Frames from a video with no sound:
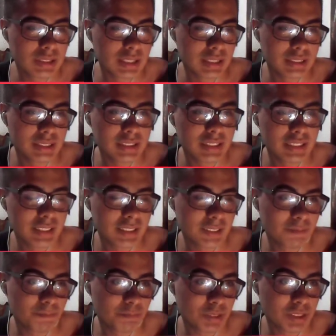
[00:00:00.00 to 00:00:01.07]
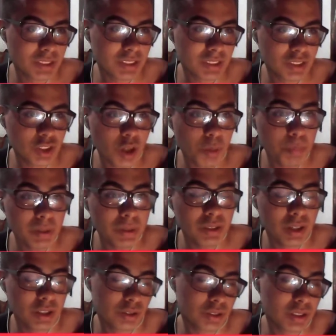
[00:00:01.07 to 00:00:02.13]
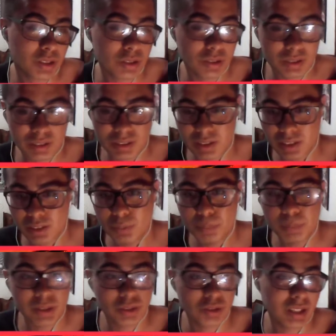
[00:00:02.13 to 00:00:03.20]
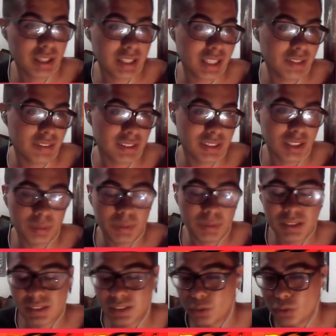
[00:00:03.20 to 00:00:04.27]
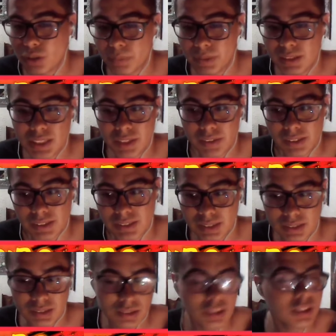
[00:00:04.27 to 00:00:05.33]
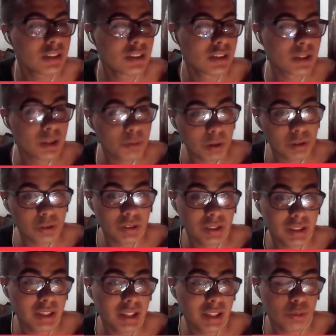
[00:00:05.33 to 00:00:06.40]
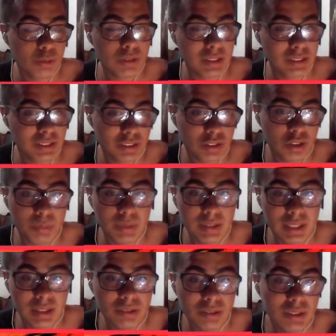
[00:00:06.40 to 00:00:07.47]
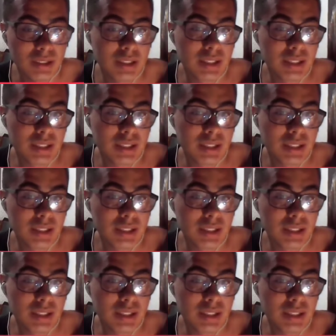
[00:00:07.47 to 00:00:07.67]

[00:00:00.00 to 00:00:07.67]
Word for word: Así que, pues yo opino eso, chicos. Es un personaje que va a servir seguramente bastante cuando llegue el Ultra Instinto Dominado.